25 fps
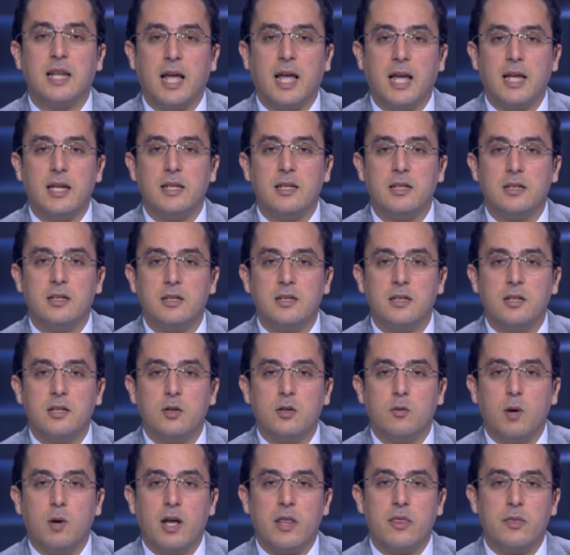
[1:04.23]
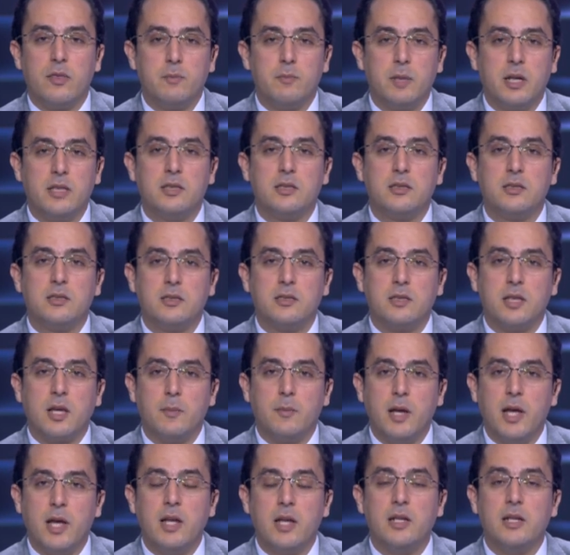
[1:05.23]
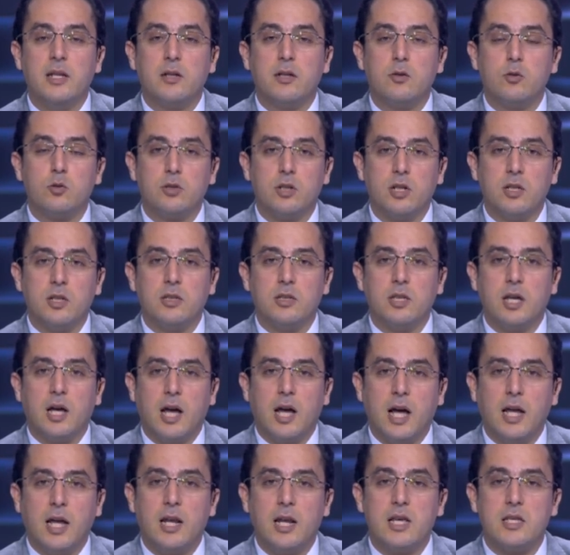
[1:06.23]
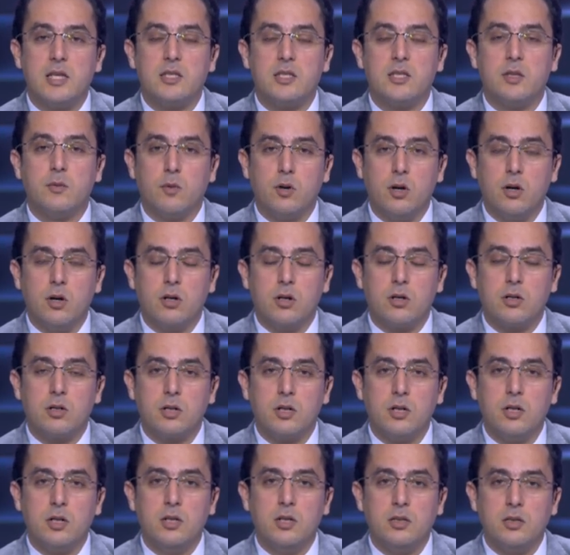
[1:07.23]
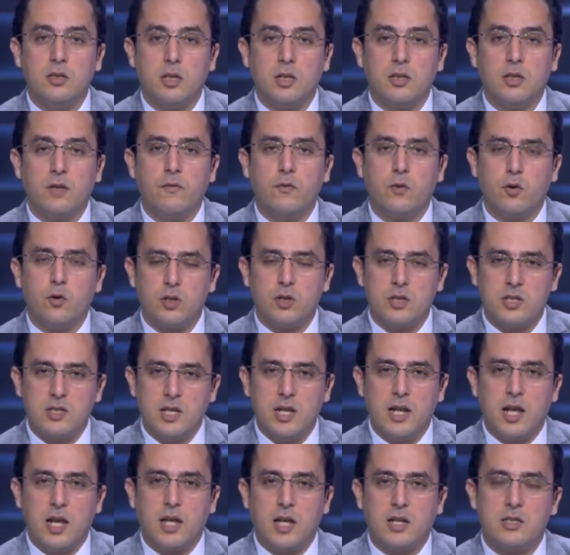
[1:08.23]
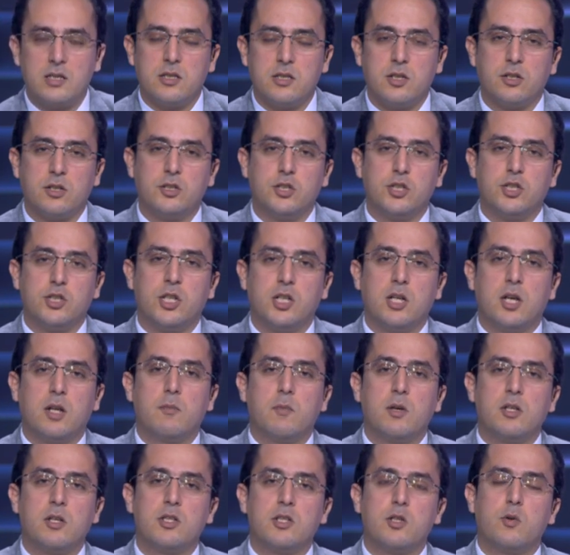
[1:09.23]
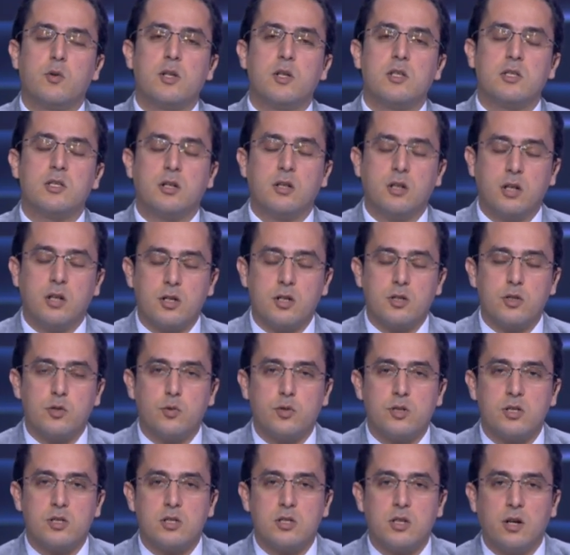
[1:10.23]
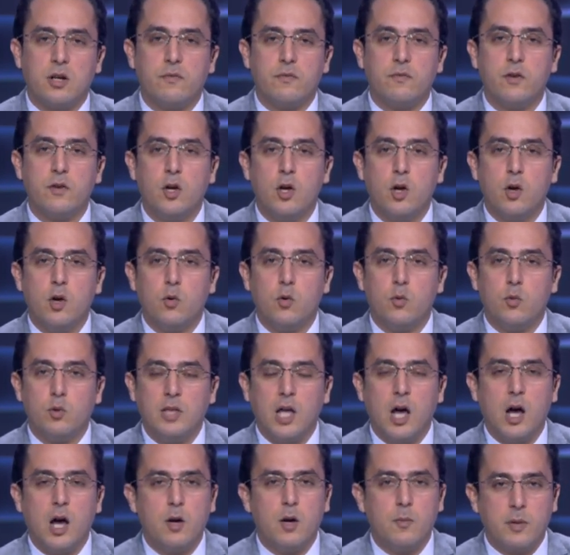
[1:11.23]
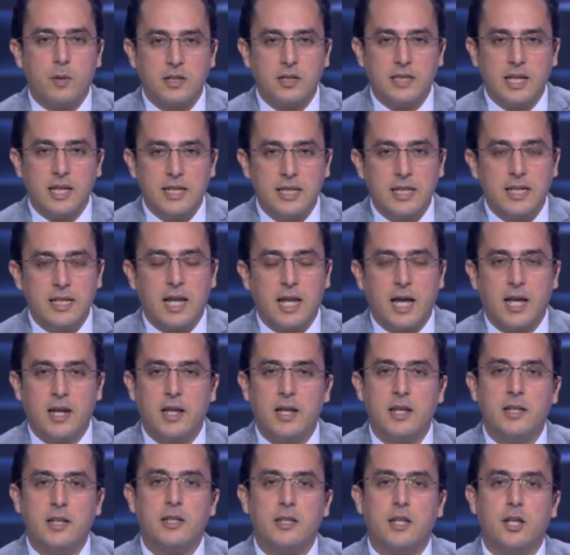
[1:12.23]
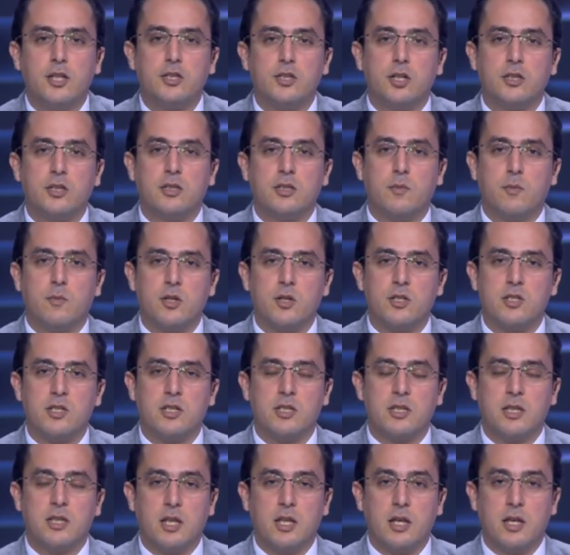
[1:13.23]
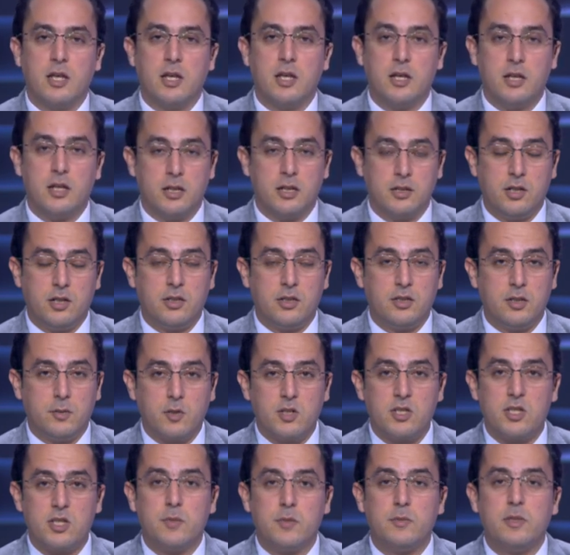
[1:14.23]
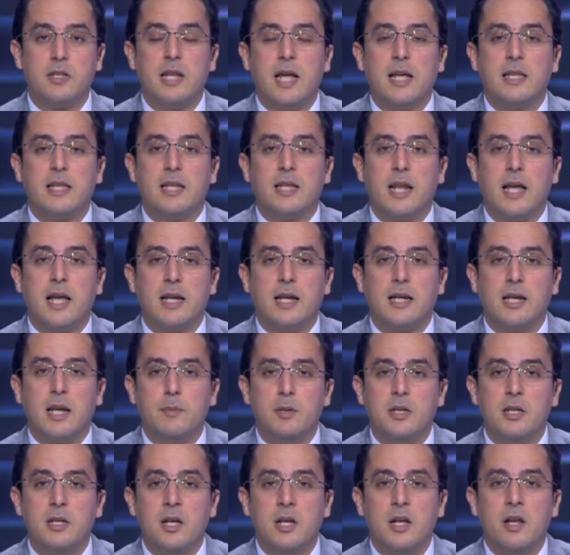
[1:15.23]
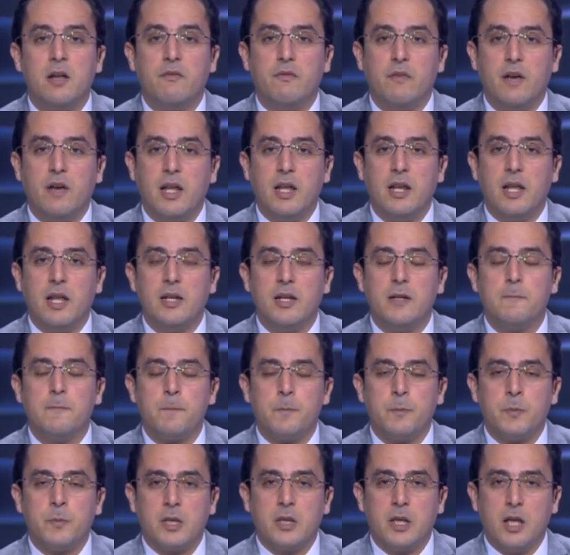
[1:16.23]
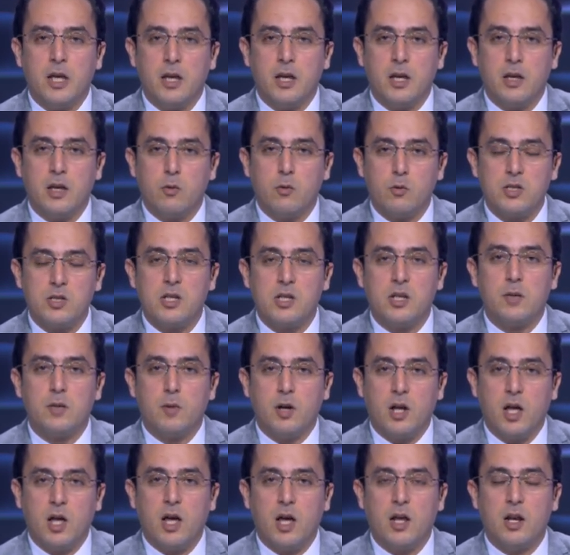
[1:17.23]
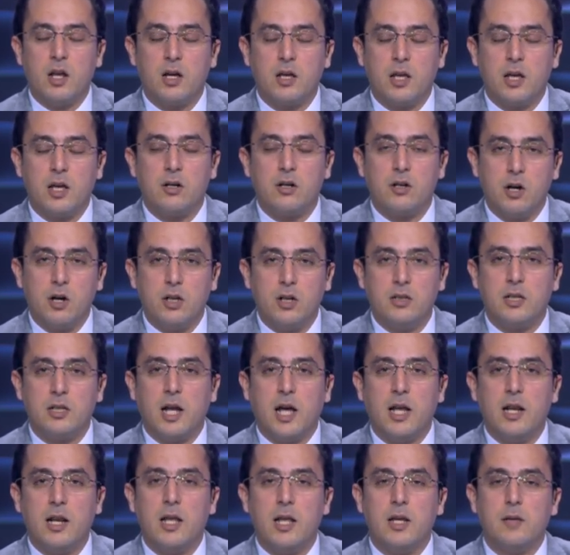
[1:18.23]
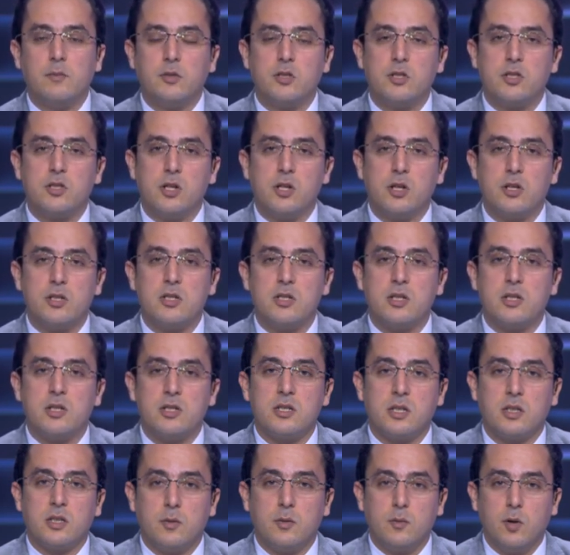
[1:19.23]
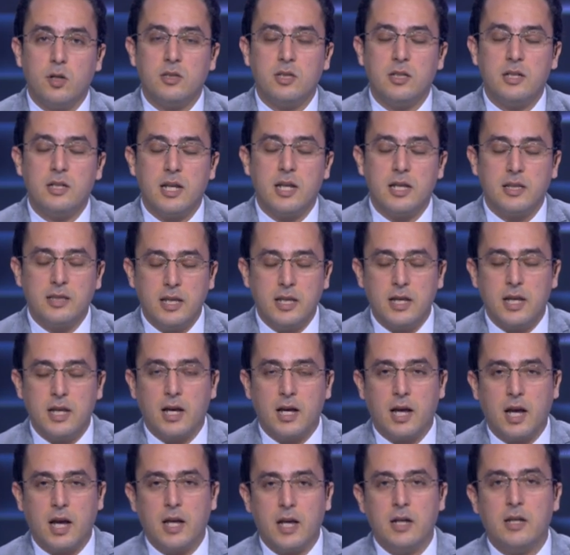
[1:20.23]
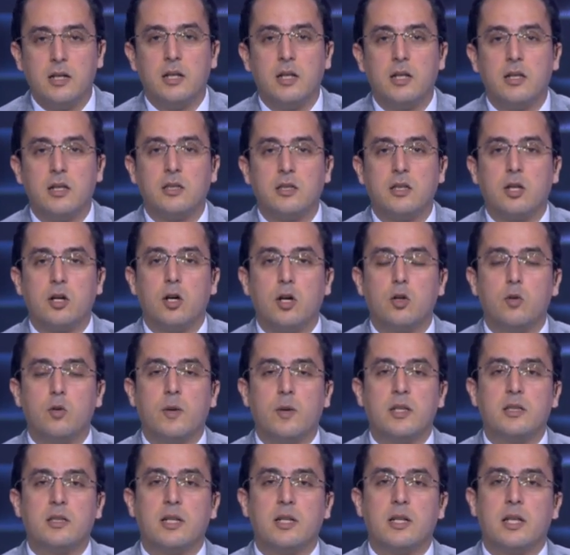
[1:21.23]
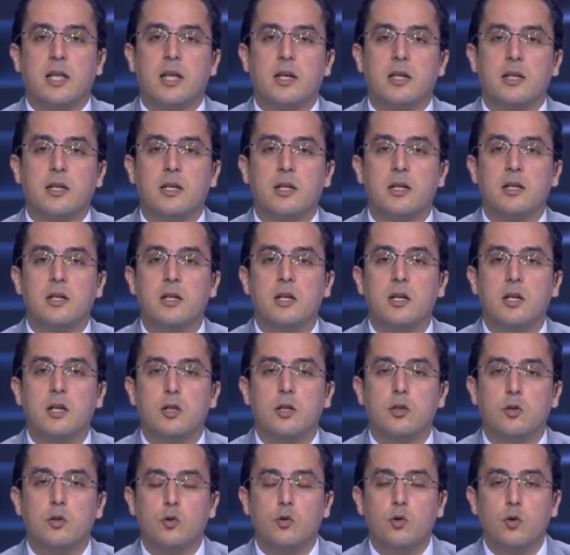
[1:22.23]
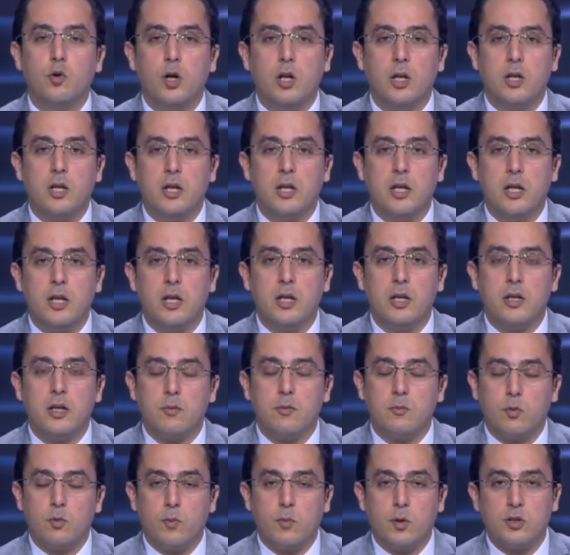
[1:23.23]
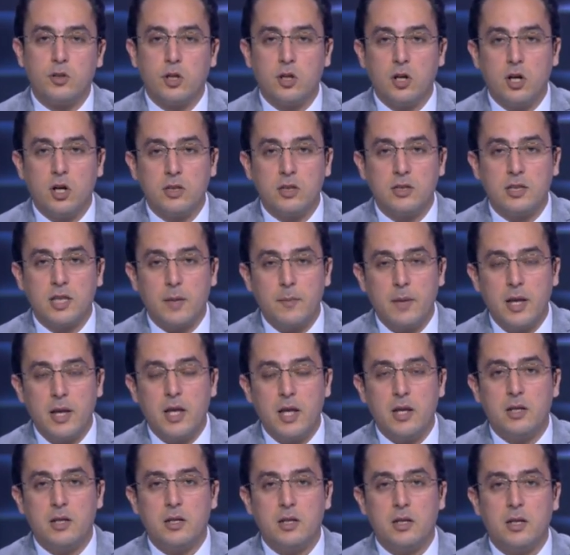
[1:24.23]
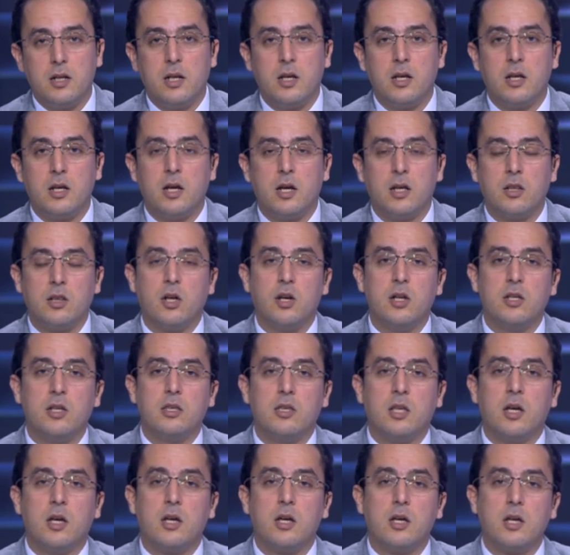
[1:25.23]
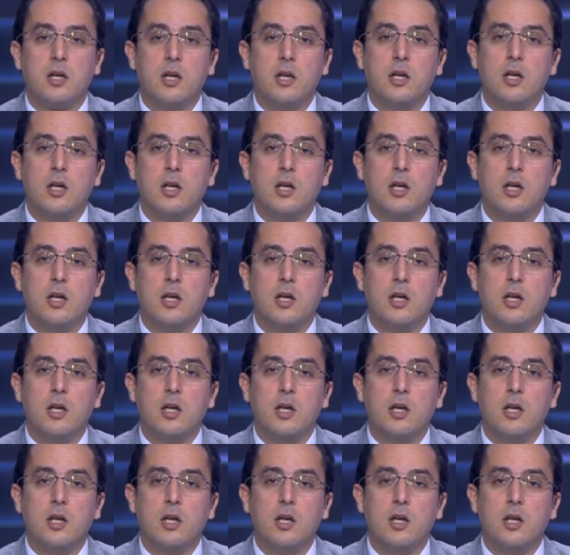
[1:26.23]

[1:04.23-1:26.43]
الحالية وأثبتت كمان قدرتها على استمرار تدفق السلع الاستراتيجية لمصر واستقرار سوق الصرف وده أكبر دليل على أن احتياطي مصر آه، احتياطي مصر من النقد الأجنبي فعلا آه، وصل لمرحلة كان قادر على امتصاص الصدمات الناتجة عن التقلبات الخارجية نروح لمبادرات كمان آه، أطلقتها